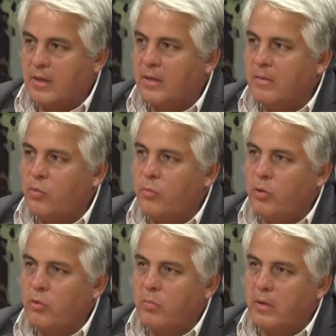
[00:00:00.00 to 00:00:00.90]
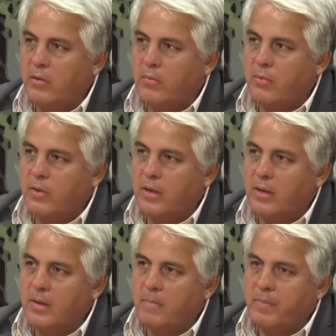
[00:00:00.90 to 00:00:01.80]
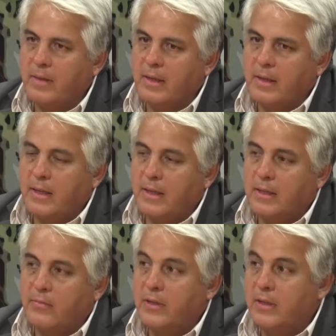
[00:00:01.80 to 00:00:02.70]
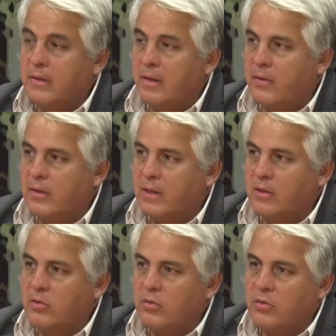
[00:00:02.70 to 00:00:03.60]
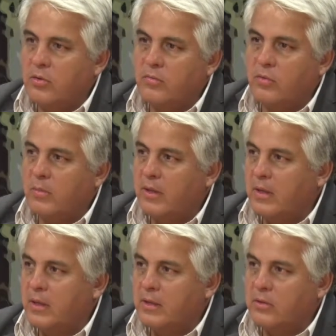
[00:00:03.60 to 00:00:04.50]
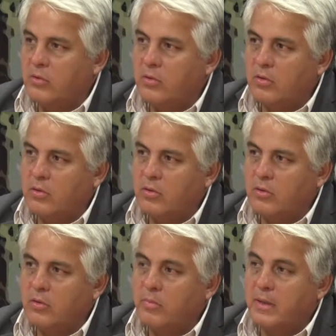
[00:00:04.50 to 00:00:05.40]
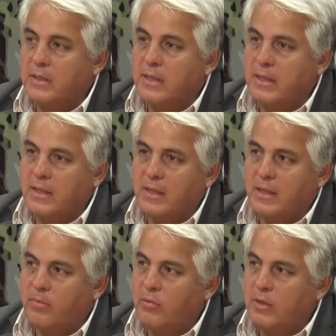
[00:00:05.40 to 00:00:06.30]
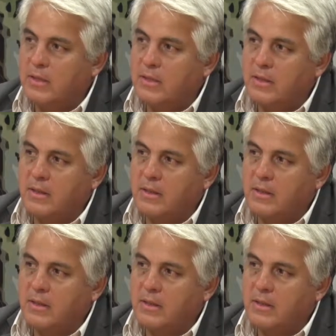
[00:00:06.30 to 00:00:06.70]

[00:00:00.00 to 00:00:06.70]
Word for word: que muy preocupados porque está afectando en forma directa a todos los, parrales en la provincia,